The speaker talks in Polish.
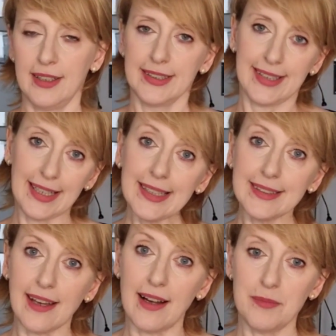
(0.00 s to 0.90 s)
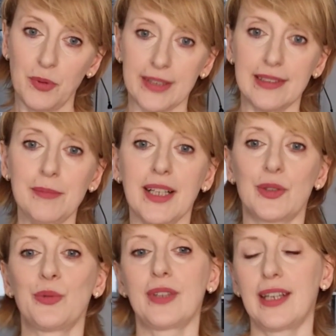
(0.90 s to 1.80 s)
Tragedia była tym
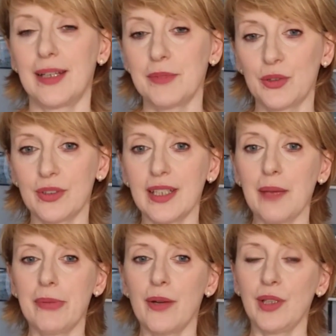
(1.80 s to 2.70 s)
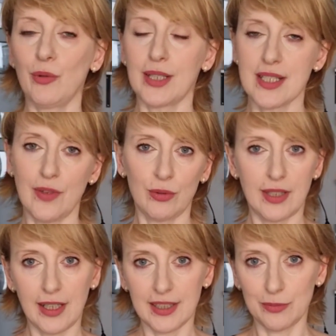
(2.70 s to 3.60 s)
gatunkiem, który najpełniej ukazywał
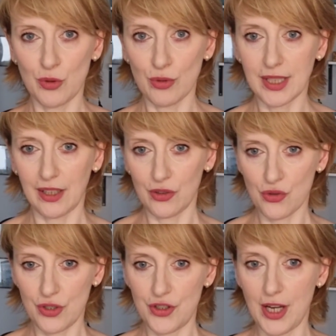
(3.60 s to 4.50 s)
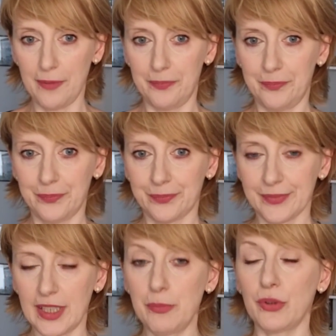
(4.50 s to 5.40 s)
tragizm ludzkiego życia
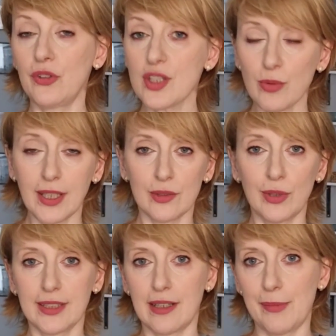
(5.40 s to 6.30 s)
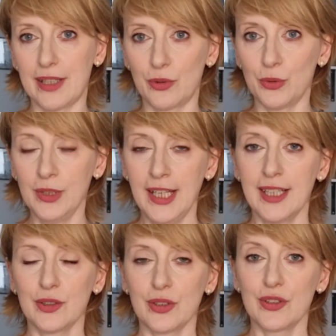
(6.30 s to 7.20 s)
ten podniosły gatunek dramatu,
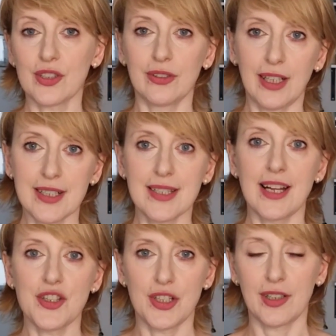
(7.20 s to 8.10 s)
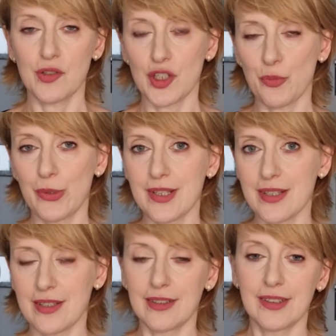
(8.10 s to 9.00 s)
który doskonale znacie chociażby z,